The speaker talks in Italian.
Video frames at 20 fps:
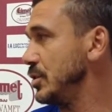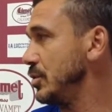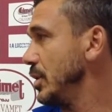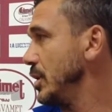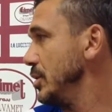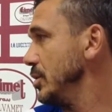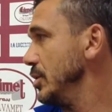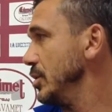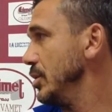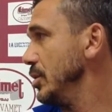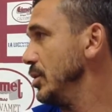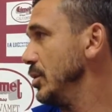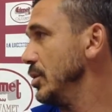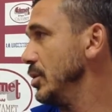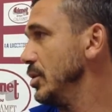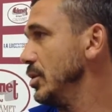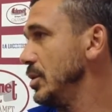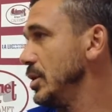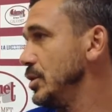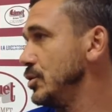
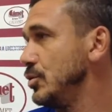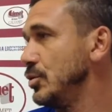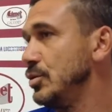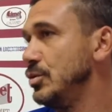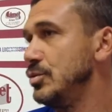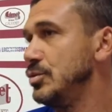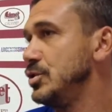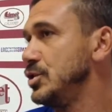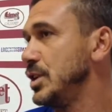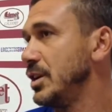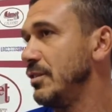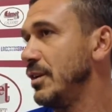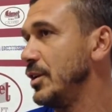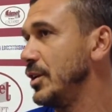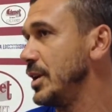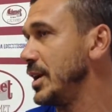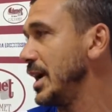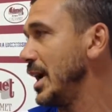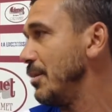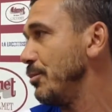quando gli 11 che vanno
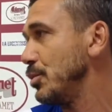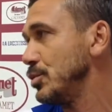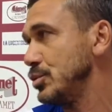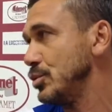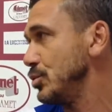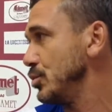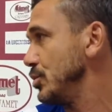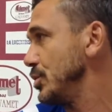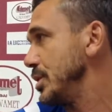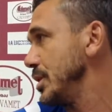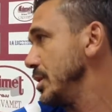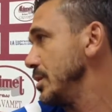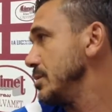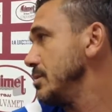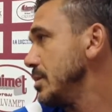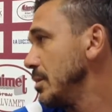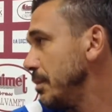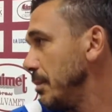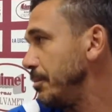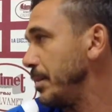in campo sono tutti,
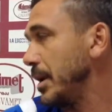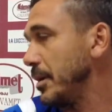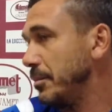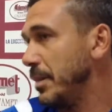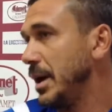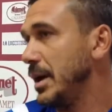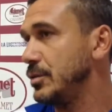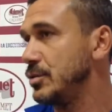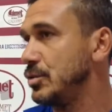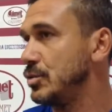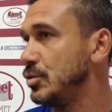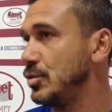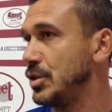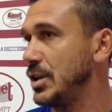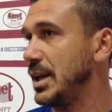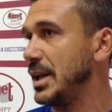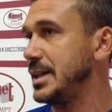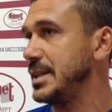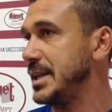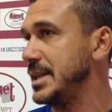per me, sono tutti
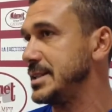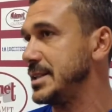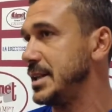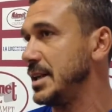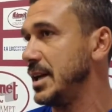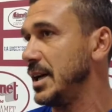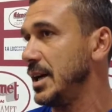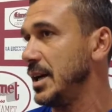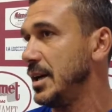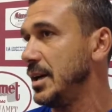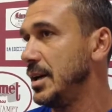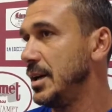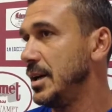all'altezza,